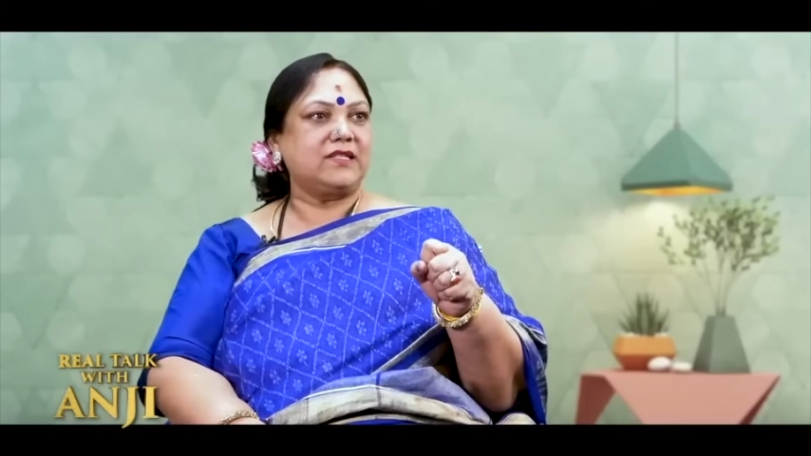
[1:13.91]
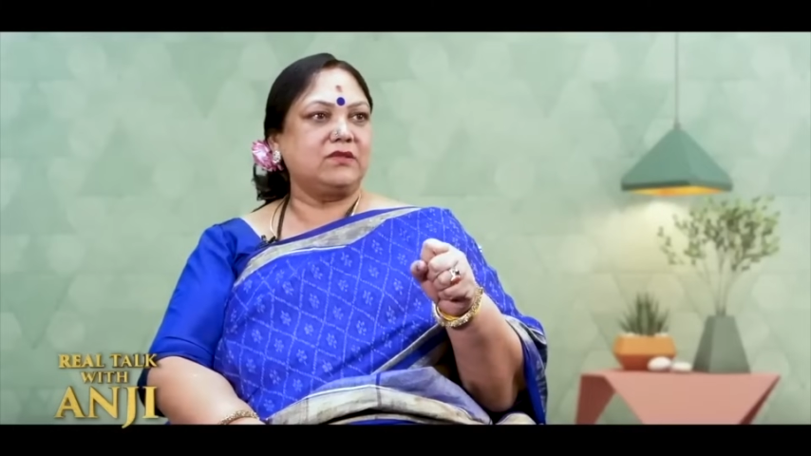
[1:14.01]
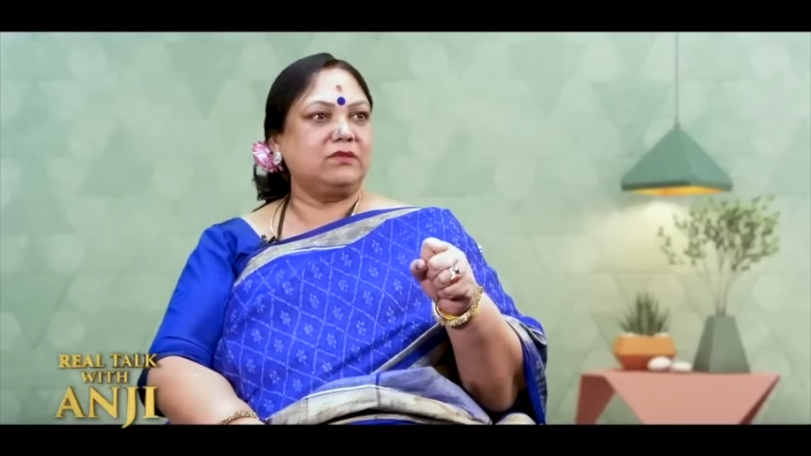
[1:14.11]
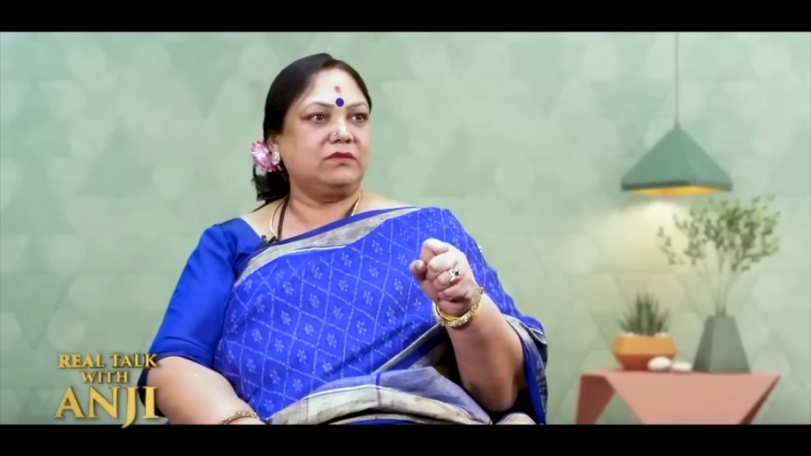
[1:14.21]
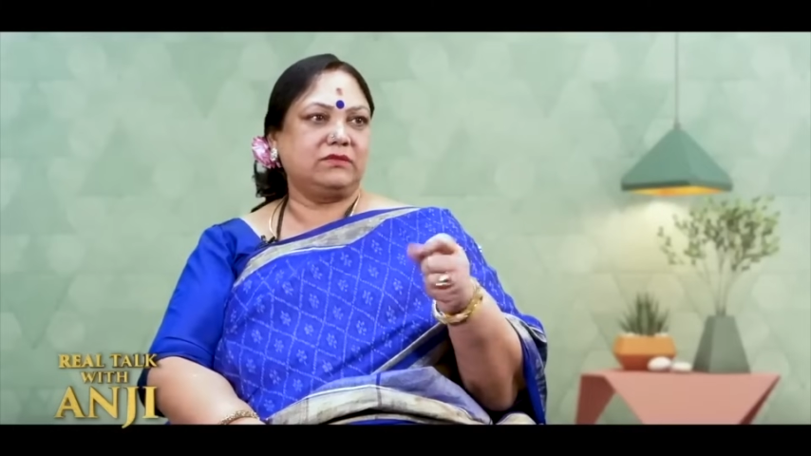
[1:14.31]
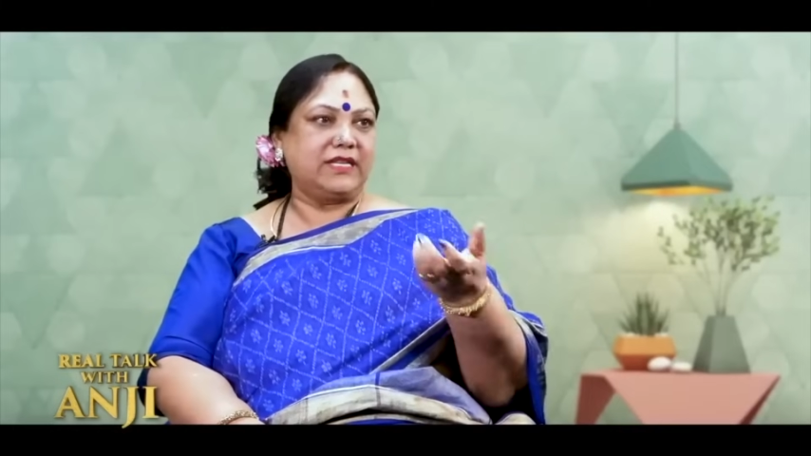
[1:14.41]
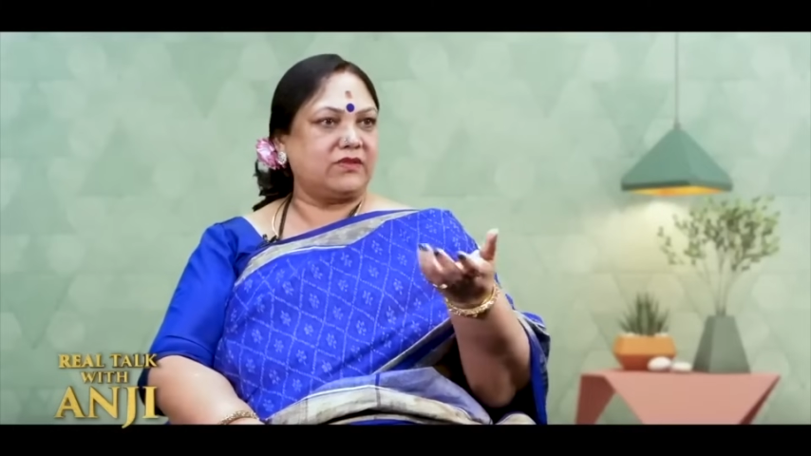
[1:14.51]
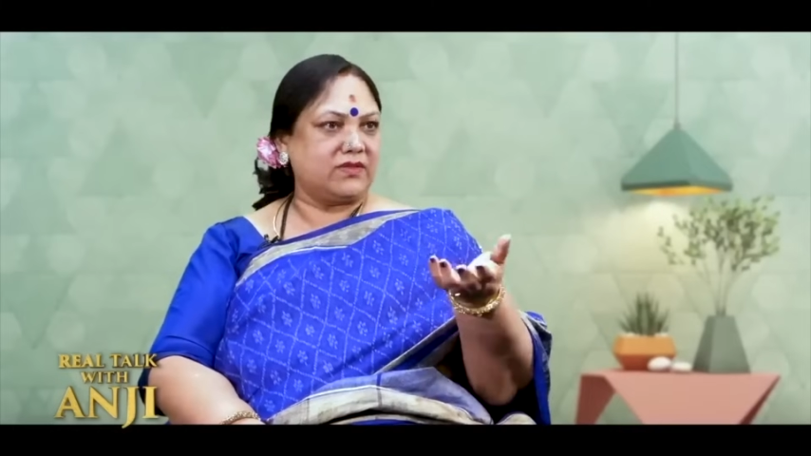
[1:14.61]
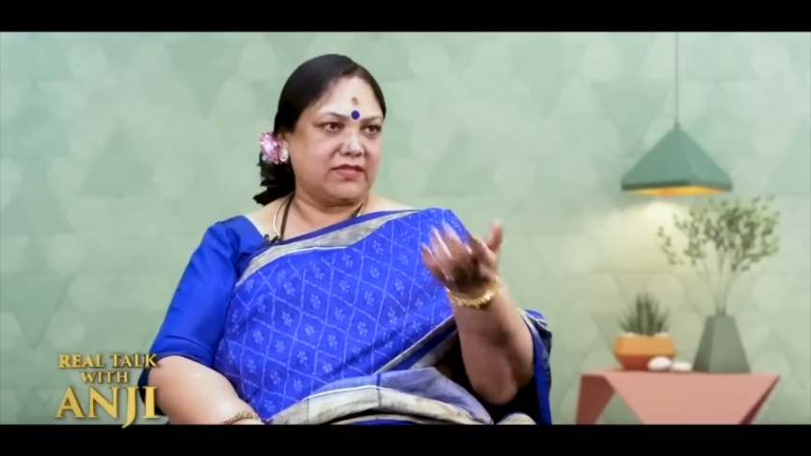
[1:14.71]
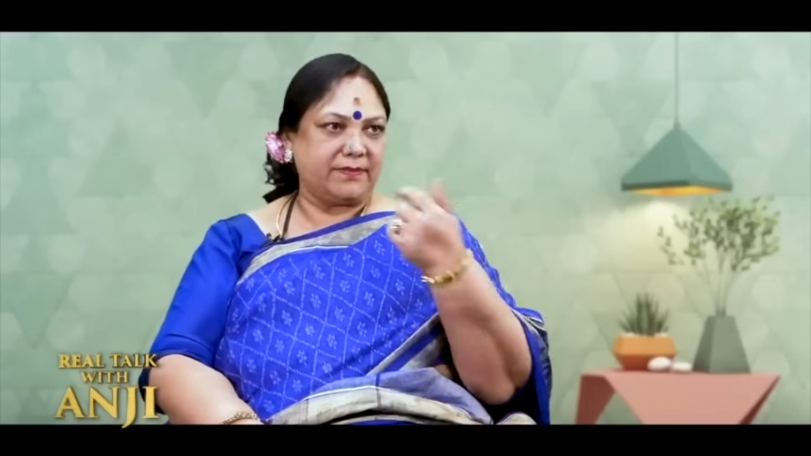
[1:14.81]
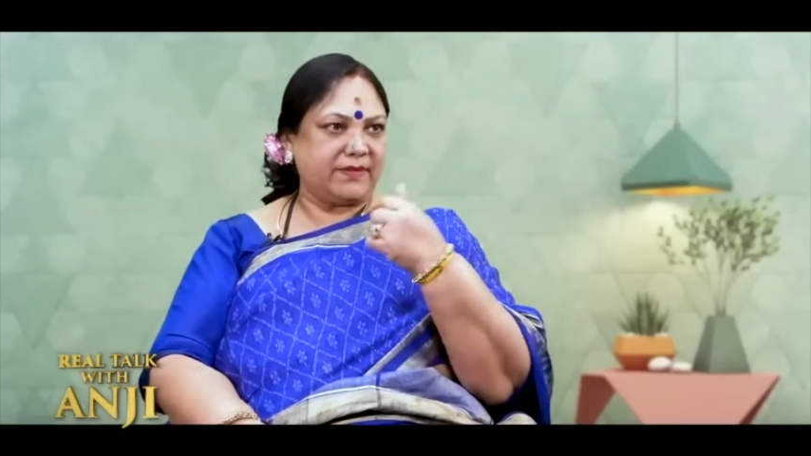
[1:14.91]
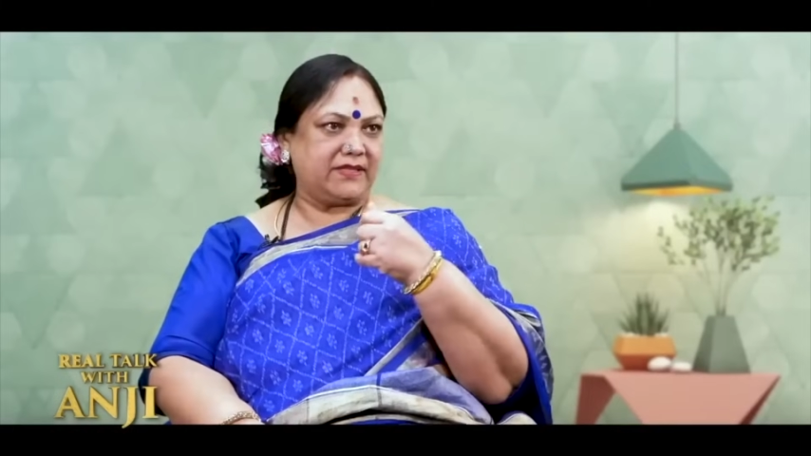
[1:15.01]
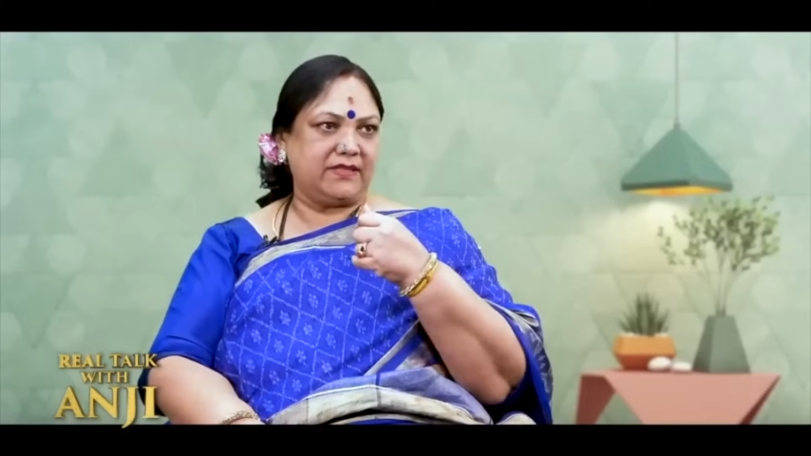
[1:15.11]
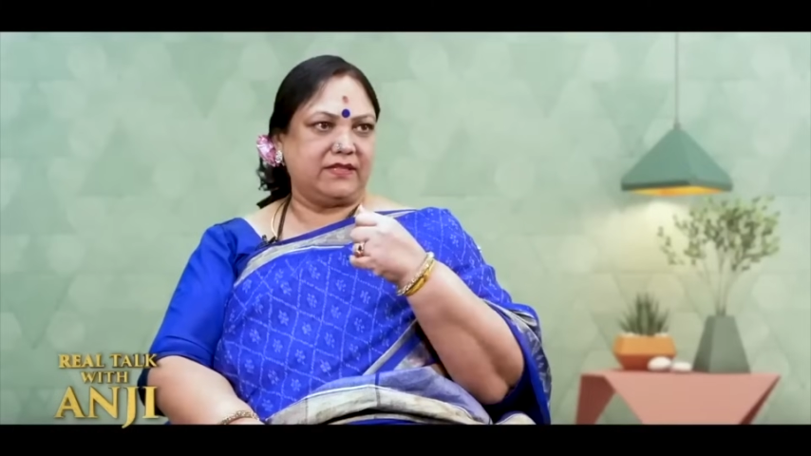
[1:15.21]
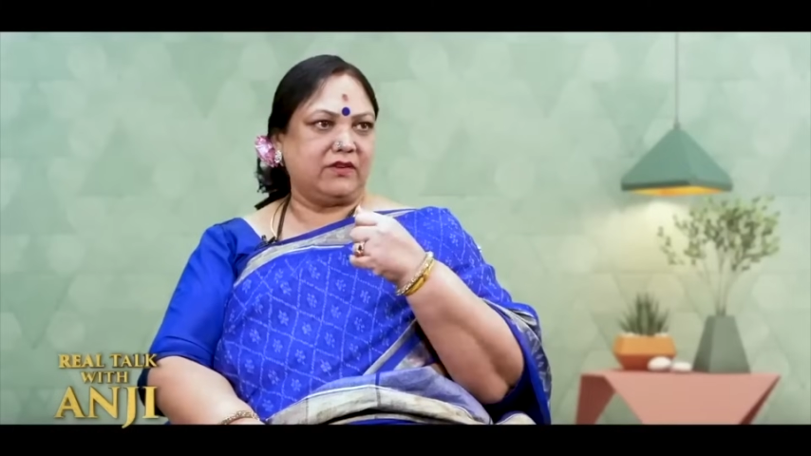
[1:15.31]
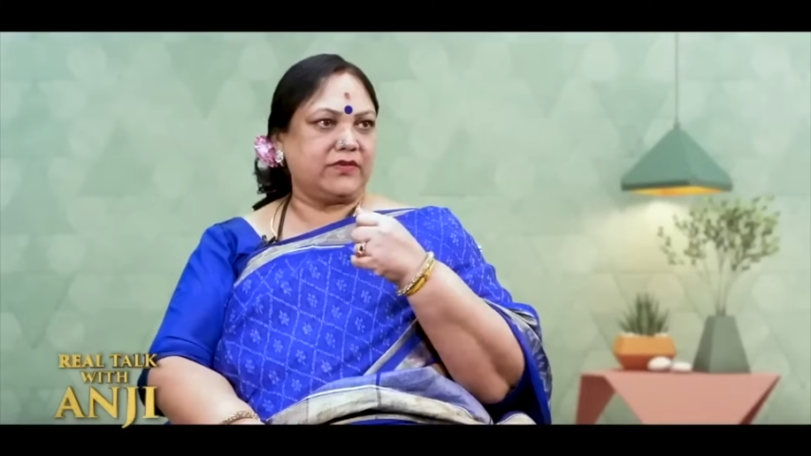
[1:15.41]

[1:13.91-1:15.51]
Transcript: తెలుసు నేను కూడా వస్తా పదండి